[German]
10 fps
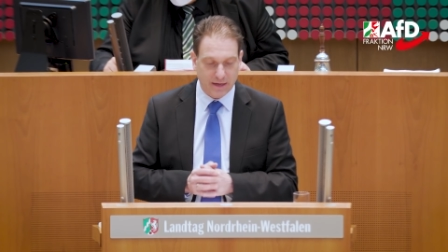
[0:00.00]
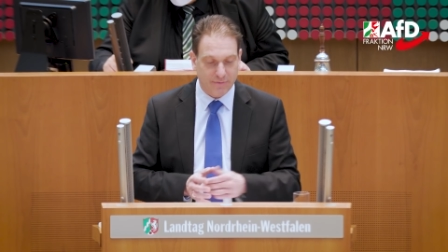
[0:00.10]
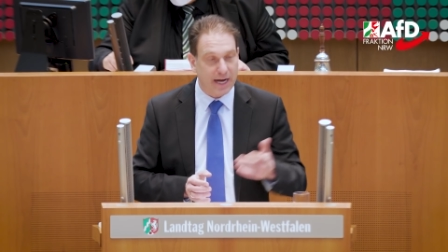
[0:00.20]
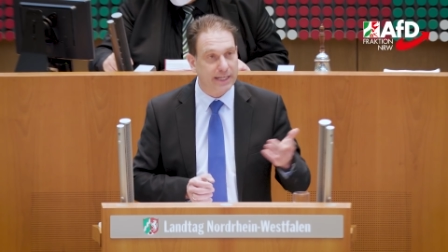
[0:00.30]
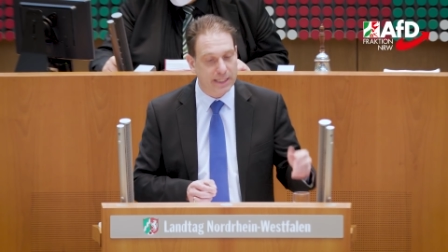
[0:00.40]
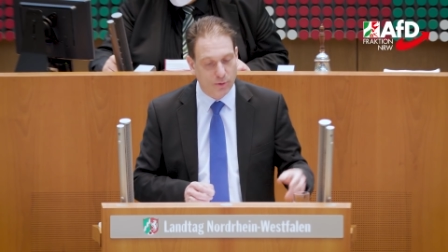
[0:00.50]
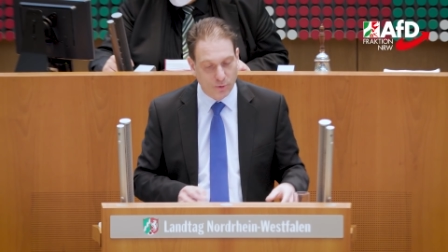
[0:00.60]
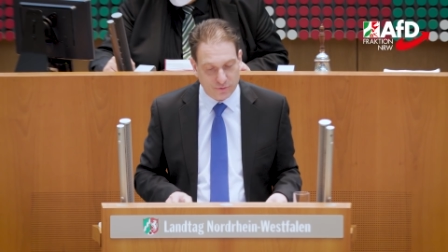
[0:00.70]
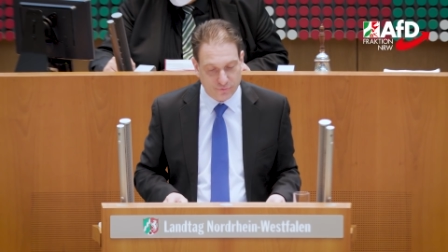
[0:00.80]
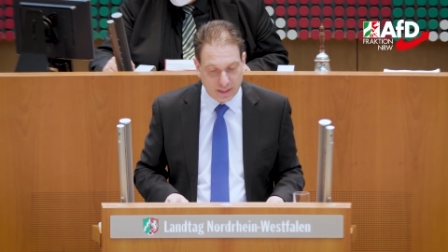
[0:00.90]
waren die
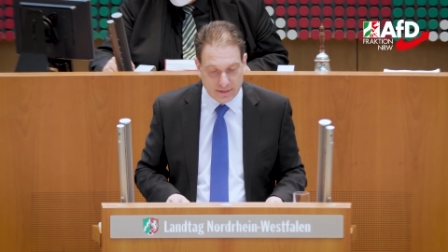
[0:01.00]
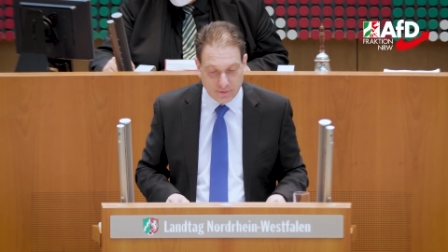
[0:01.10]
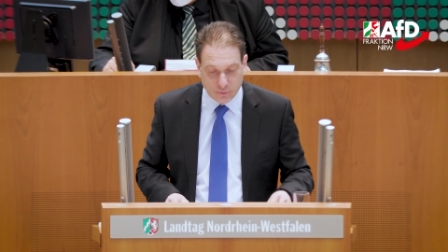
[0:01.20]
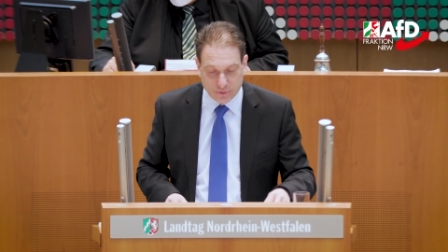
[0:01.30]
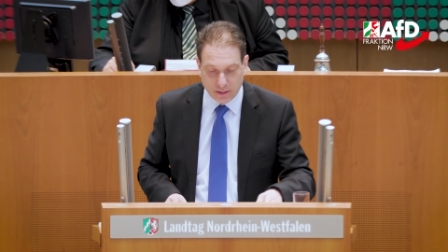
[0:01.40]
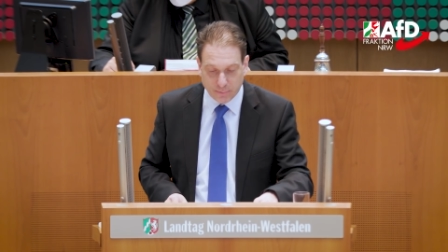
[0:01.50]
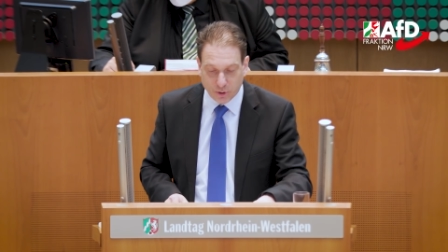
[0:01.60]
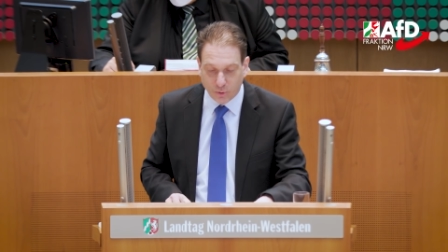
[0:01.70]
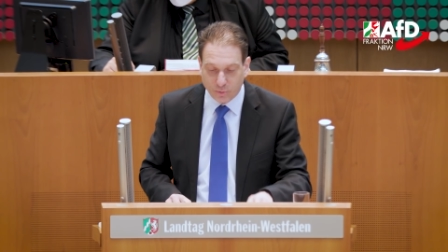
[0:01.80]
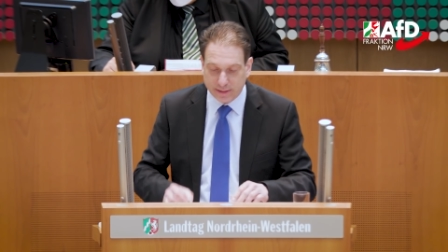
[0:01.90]
Noten für die Leverkusener
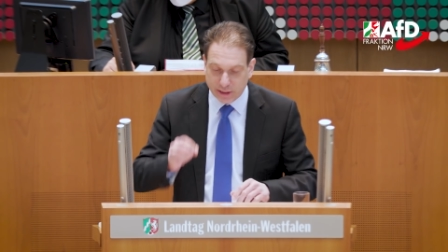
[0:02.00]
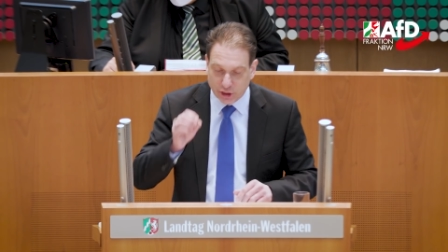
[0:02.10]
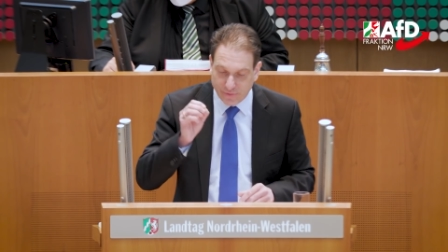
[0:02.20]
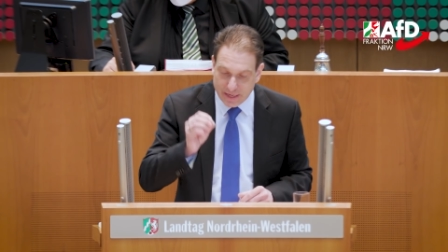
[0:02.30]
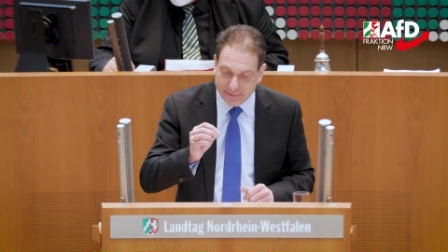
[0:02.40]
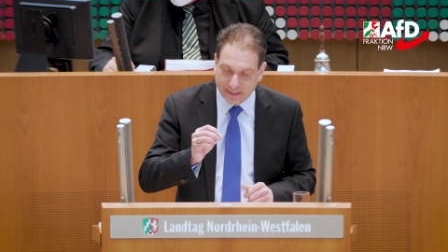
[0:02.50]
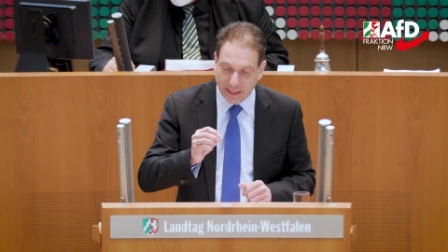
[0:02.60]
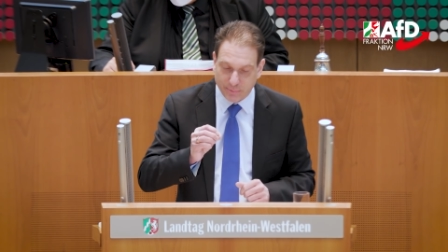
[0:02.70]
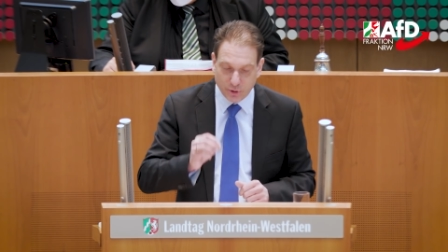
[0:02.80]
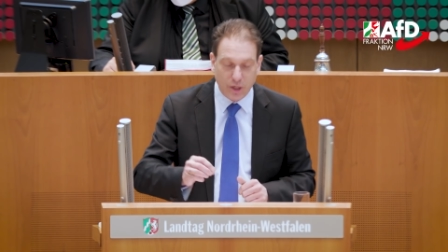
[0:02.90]
Brücke und die
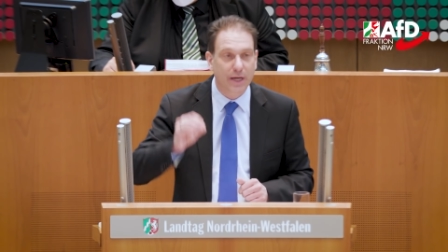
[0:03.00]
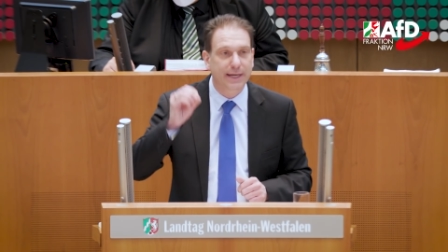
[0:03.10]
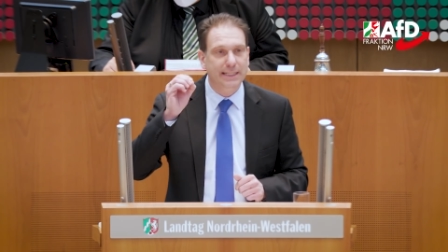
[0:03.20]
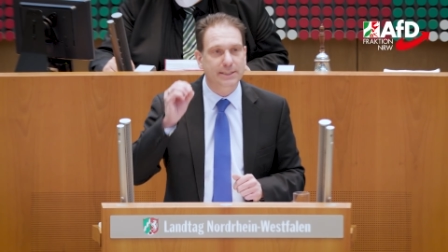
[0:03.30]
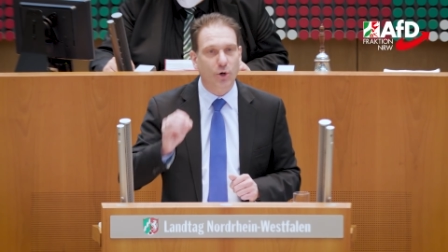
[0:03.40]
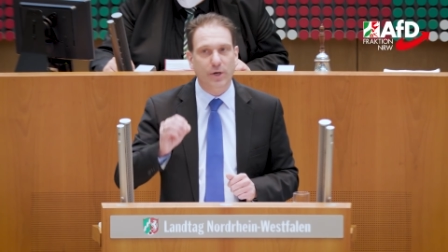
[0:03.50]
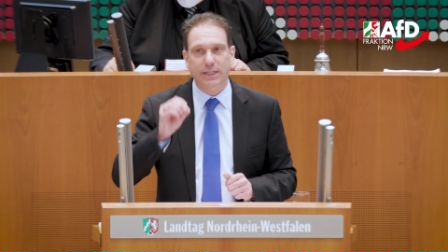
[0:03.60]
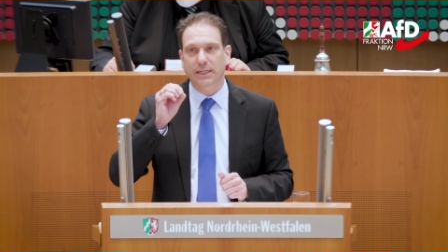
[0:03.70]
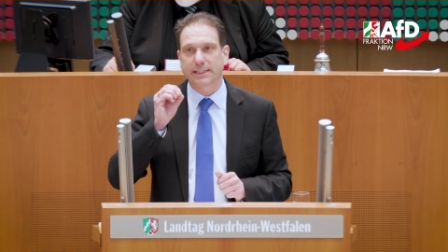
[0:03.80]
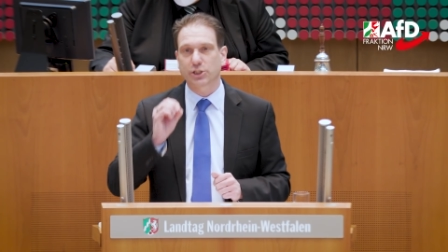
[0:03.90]
Schwellmetallbrücke
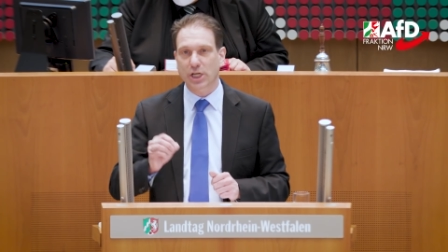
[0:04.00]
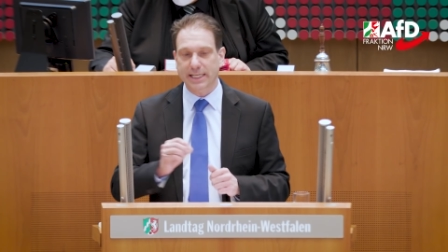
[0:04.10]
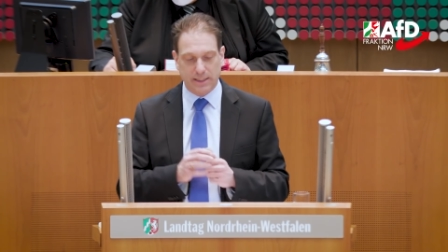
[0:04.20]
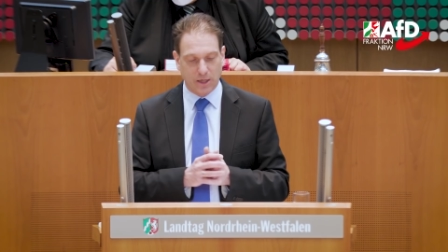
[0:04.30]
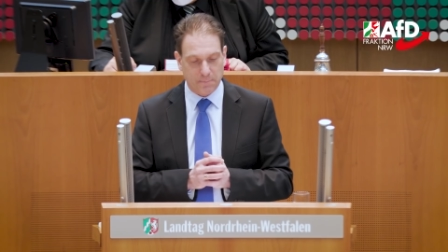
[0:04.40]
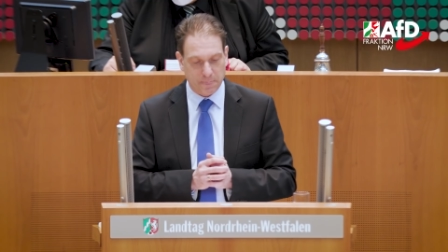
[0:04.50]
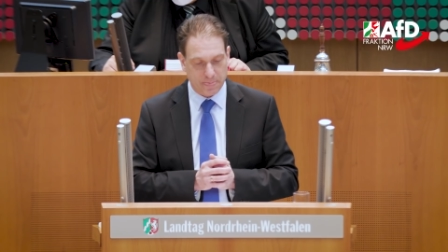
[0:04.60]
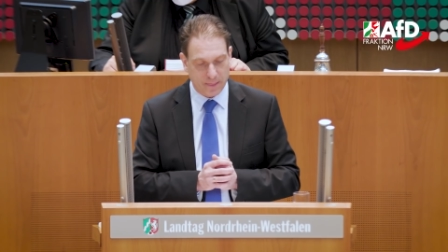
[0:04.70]
deutlich schlechter.